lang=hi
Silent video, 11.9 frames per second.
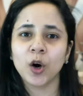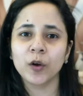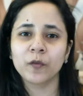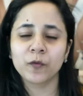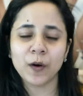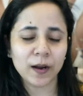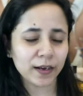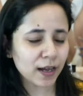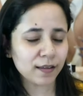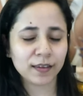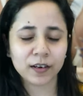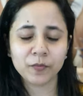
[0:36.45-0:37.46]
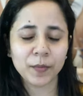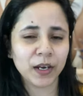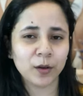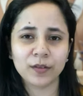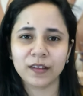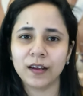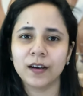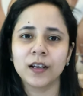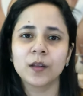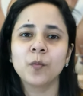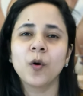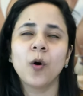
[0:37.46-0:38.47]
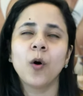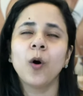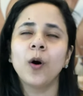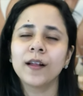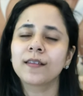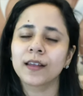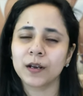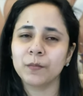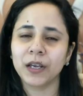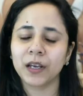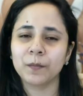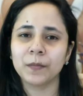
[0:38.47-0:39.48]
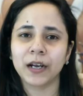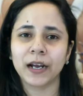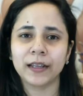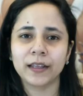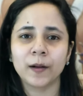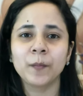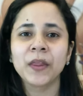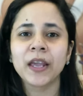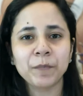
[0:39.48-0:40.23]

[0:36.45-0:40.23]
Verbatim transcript: और ना सिर्फ मैंने उसके हाथ बहुत सारा मेकअप मंगाया था